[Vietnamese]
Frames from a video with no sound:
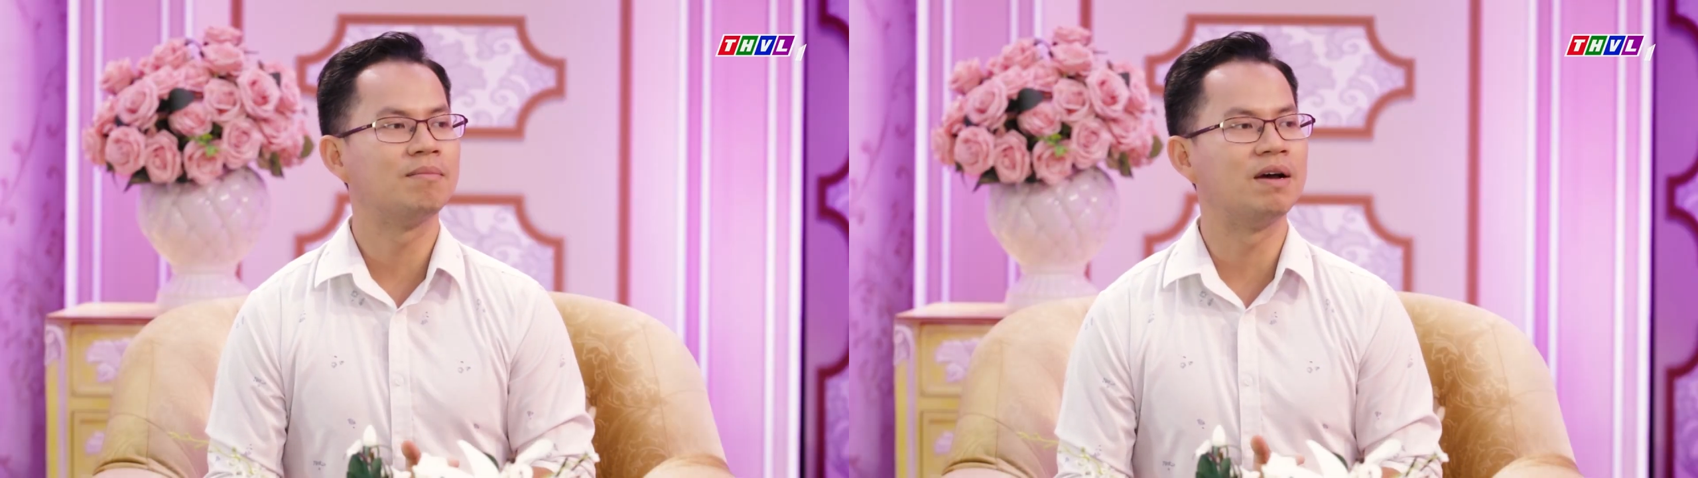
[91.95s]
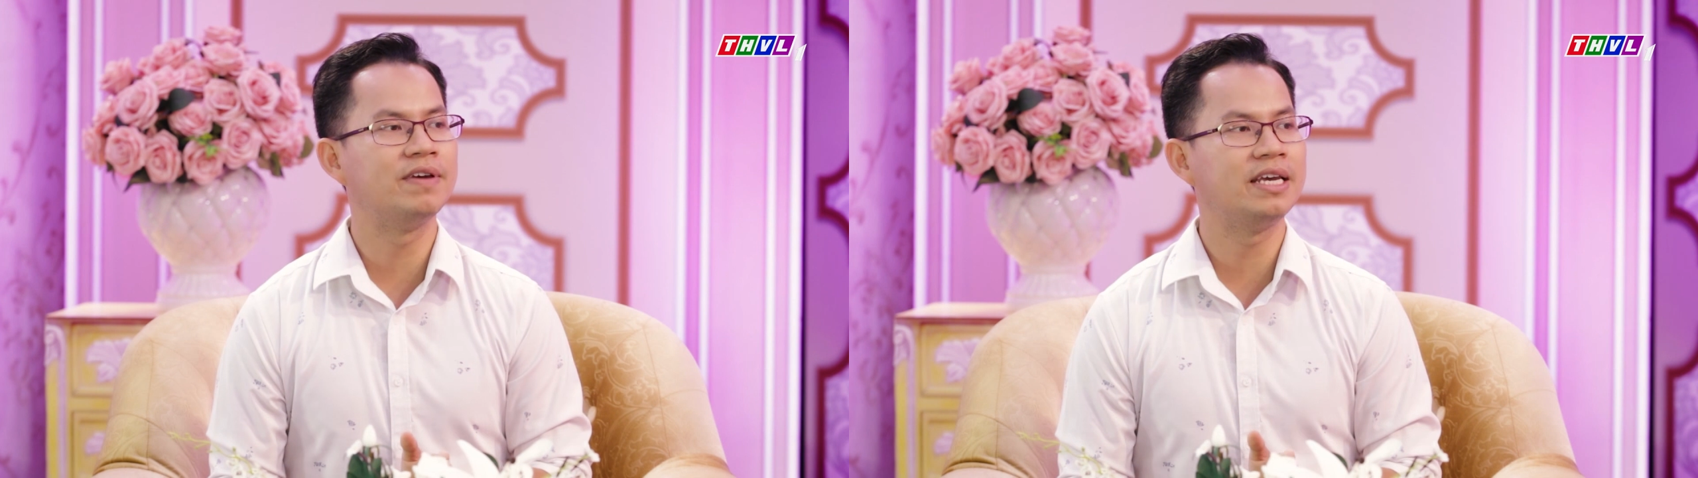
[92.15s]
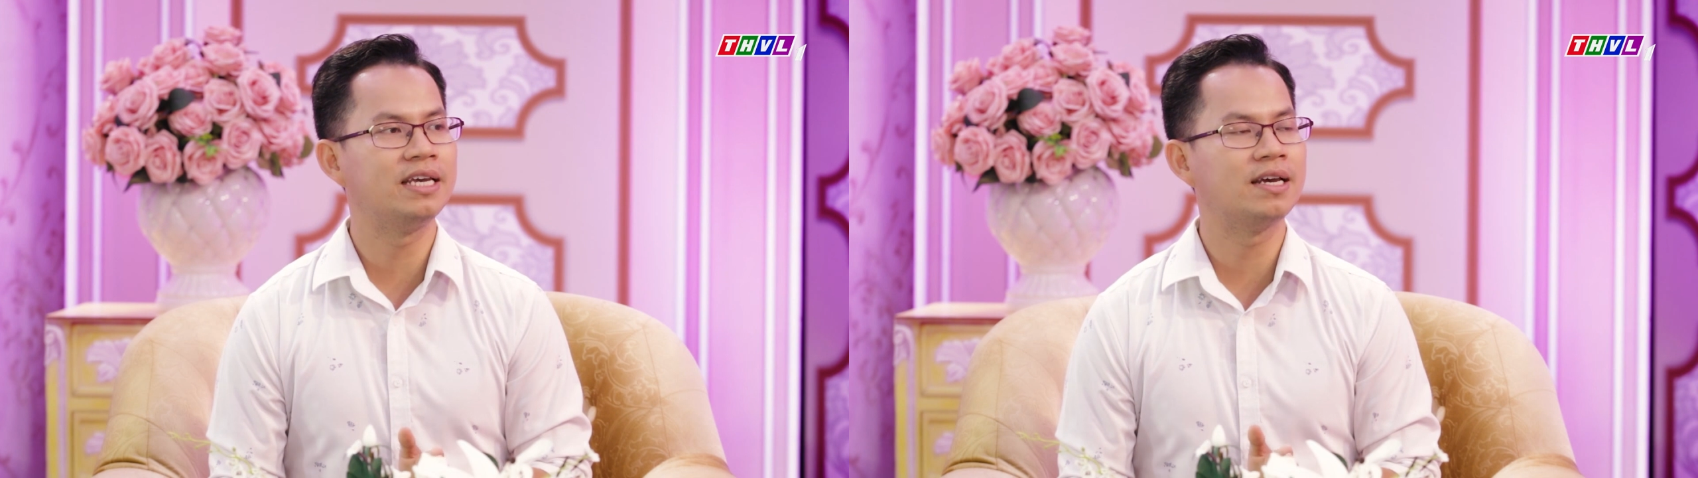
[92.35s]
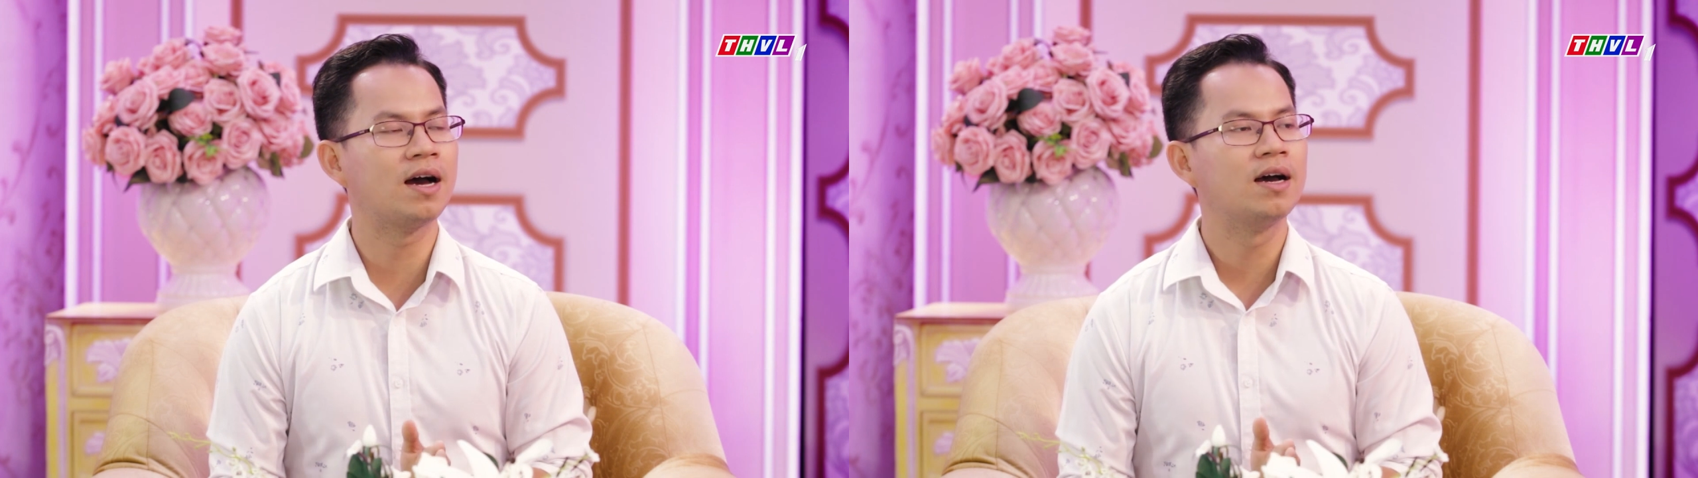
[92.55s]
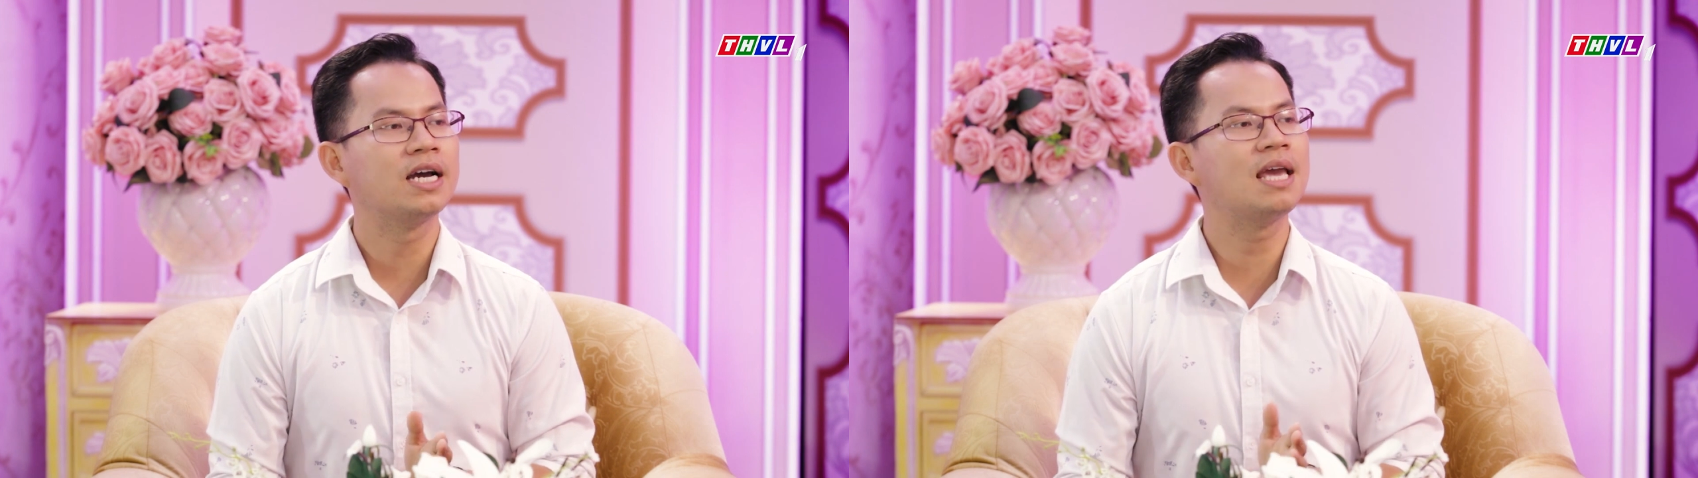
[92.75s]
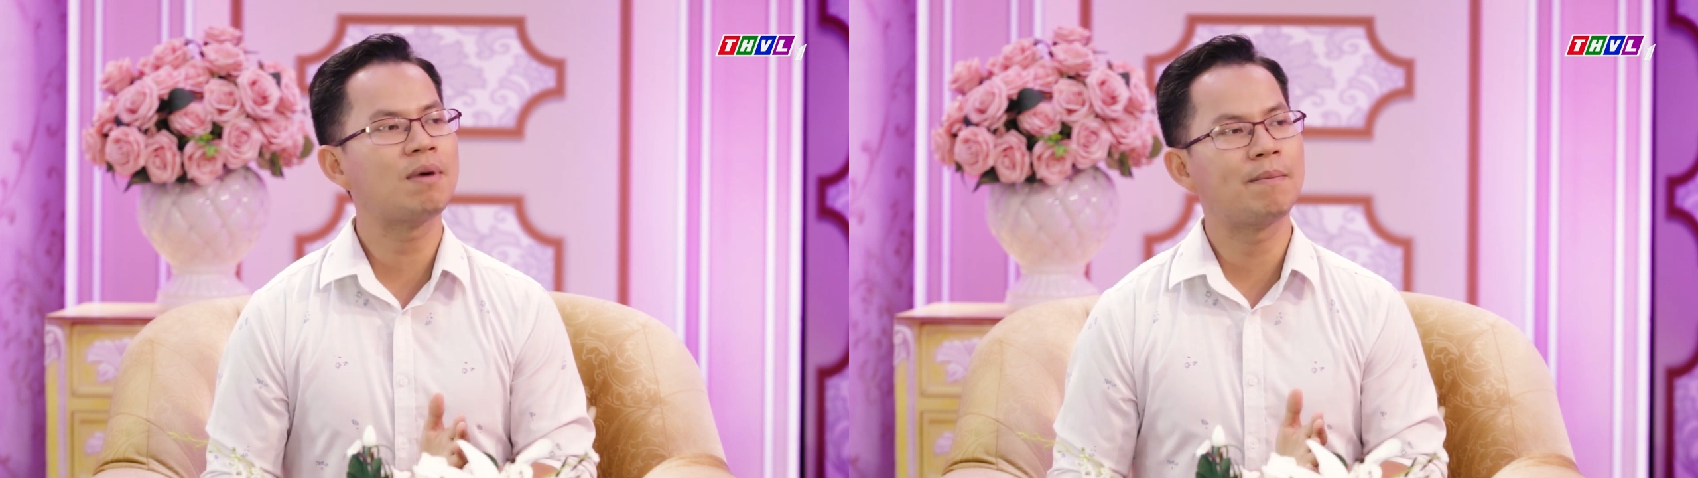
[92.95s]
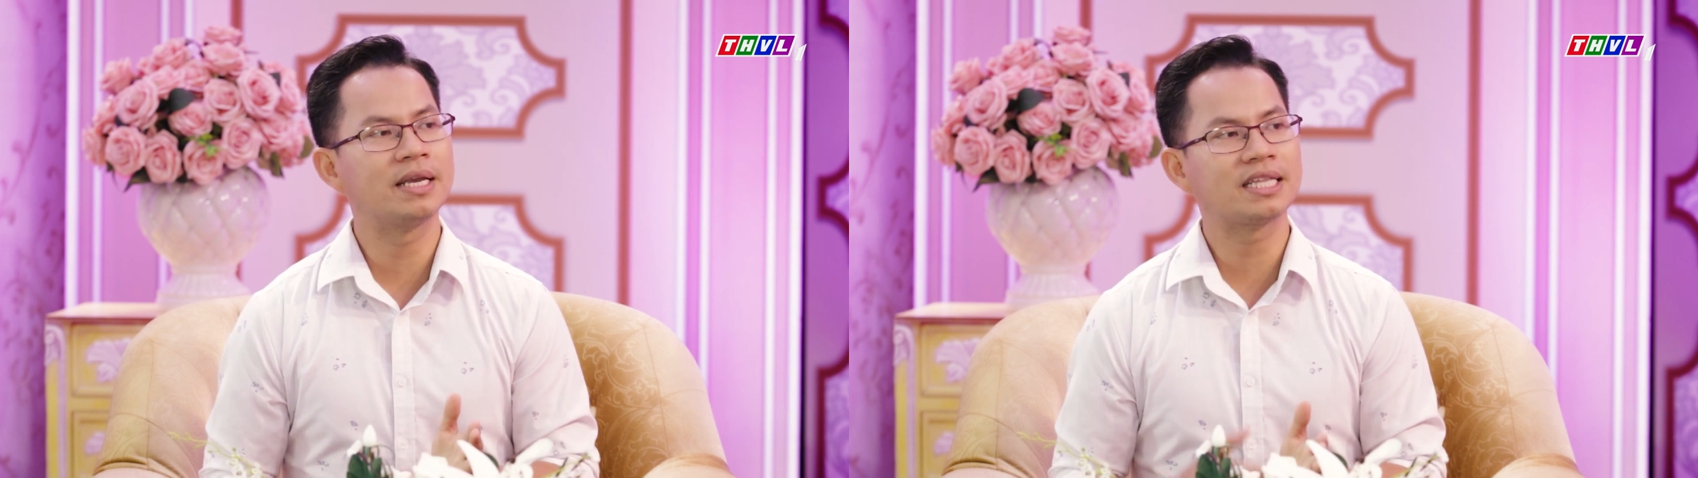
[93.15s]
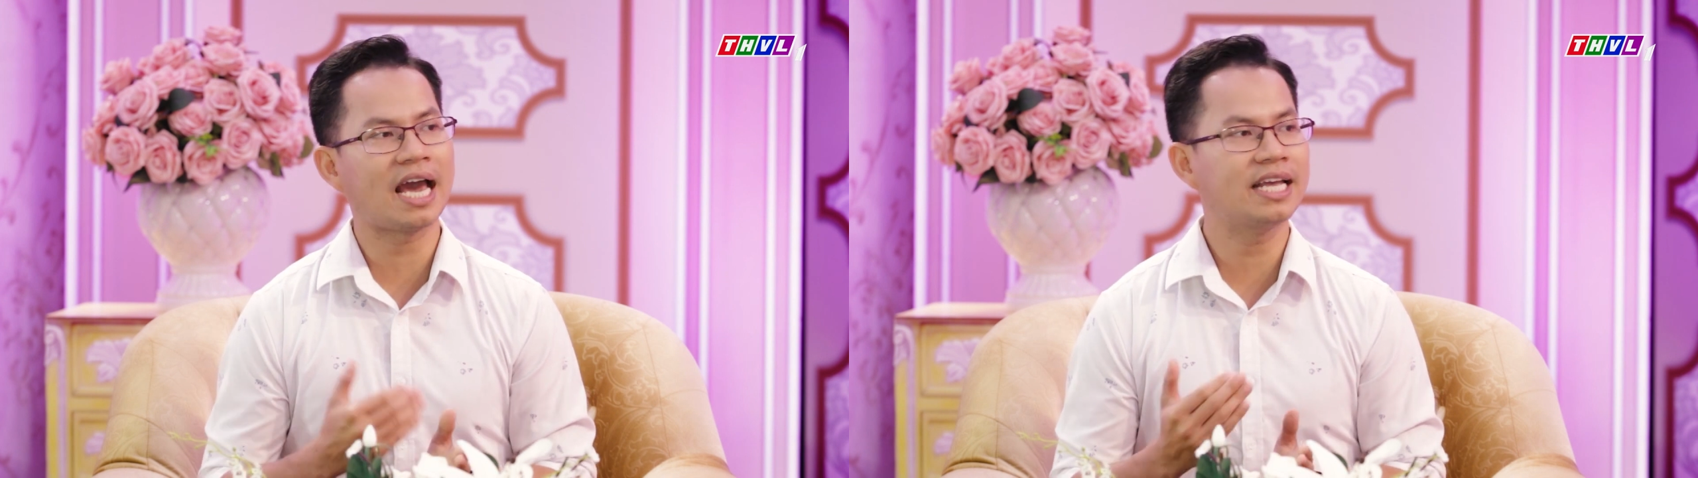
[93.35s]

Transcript: Bởi vì uh, khi mà mình